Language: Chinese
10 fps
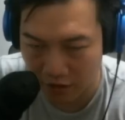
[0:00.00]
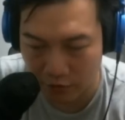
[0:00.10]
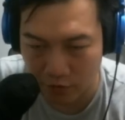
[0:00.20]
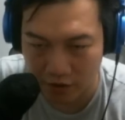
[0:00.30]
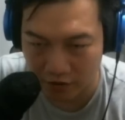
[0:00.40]

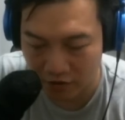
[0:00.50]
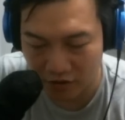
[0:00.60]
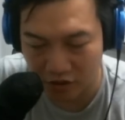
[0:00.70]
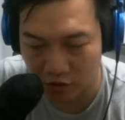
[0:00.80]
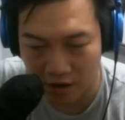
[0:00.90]
另外
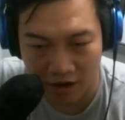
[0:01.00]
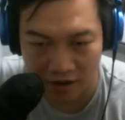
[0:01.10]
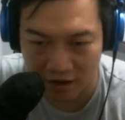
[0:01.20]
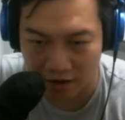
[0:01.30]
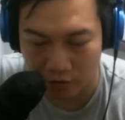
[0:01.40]
其
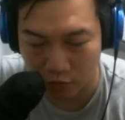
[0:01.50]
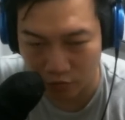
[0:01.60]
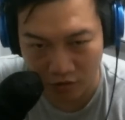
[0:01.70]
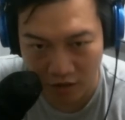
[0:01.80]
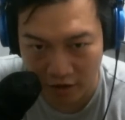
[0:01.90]
他两路
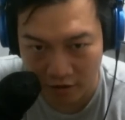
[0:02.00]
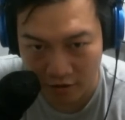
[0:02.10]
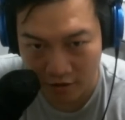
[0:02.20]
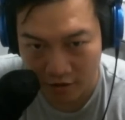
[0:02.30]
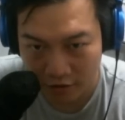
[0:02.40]
之类的，
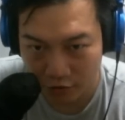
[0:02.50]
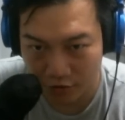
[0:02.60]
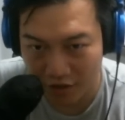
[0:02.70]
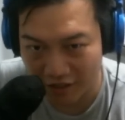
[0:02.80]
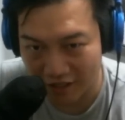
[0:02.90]
所以
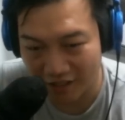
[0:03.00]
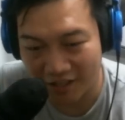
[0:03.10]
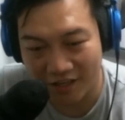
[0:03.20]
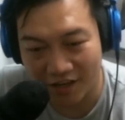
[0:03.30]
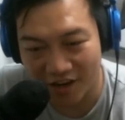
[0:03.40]
这其实
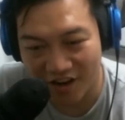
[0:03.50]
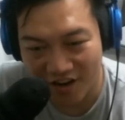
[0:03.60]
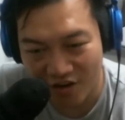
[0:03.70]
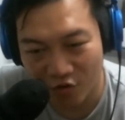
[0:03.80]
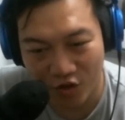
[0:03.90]
是一个
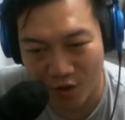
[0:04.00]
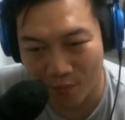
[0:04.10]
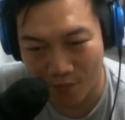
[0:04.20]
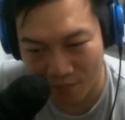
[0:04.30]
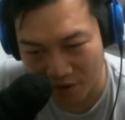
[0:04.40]
有点
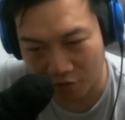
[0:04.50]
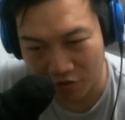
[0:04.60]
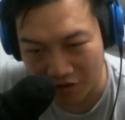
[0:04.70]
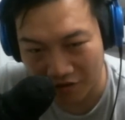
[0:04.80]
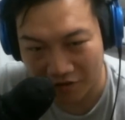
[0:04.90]
暴
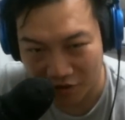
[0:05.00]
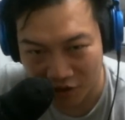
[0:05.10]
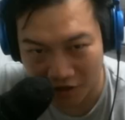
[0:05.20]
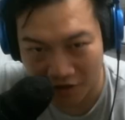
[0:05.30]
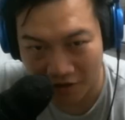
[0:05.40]
力的事
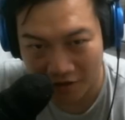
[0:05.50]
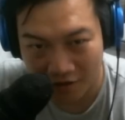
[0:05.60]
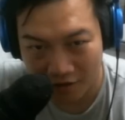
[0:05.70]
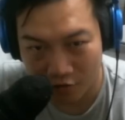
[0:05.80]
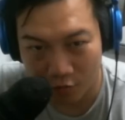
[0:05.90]
情啦。
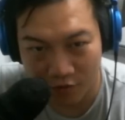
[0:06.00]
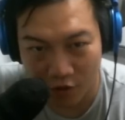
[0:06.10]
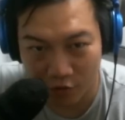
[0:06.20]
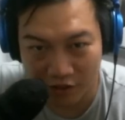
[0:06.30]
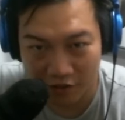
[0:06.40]
我不知道
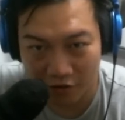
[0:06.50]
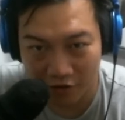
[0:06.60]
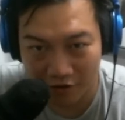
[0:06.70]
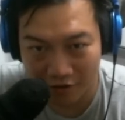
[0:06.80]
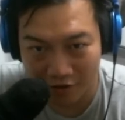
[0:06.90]
我想到这
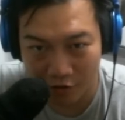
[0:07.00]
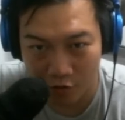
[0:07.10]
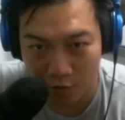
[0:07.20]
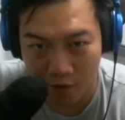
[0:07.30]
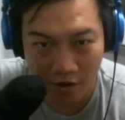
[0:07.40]
个事情
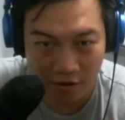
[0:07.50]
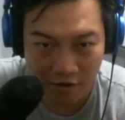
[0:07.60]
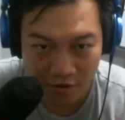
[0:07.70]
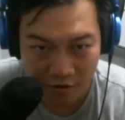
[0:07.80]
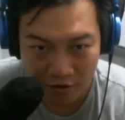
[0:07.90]
会不会
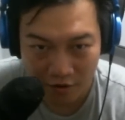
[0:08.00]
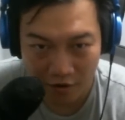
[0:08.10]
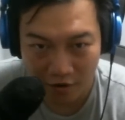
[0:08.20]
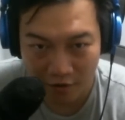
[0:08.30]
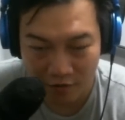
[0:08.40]

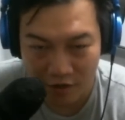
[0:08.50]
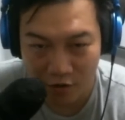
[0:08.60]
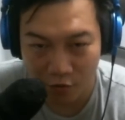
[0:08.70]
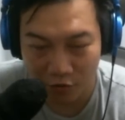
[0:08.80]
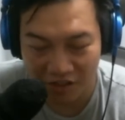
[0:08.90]
呃疑
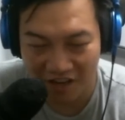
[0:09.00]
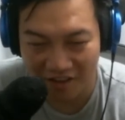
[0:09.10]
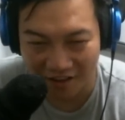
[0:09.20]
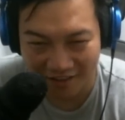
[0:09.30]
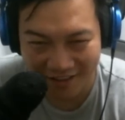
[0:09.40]
惑千
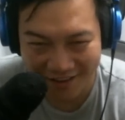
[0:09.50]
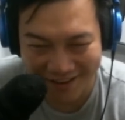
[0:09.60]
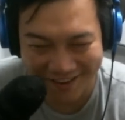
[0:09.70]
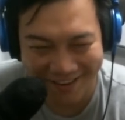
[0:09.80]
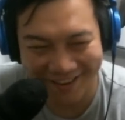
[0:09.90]
年，
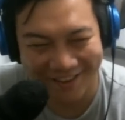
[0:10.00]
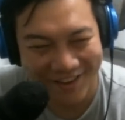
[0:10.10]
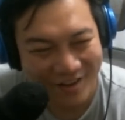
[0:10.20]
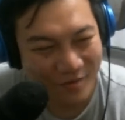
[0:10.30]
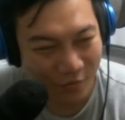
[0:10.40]

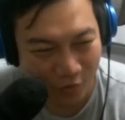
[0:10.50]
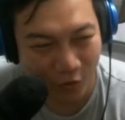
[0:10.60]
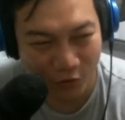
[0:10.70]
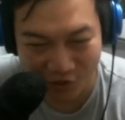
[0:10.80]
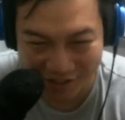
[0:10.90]
不过
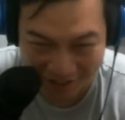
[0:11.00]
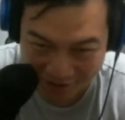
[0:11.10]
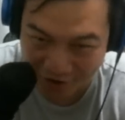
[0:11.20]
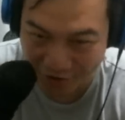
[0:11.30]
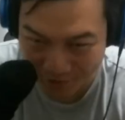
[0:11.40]
我就是想
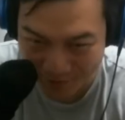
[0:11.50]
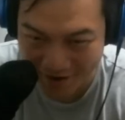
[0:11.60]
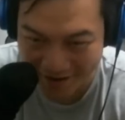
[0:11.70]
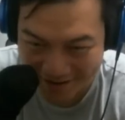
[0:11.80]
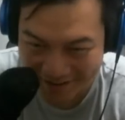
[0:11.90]
到怎么样，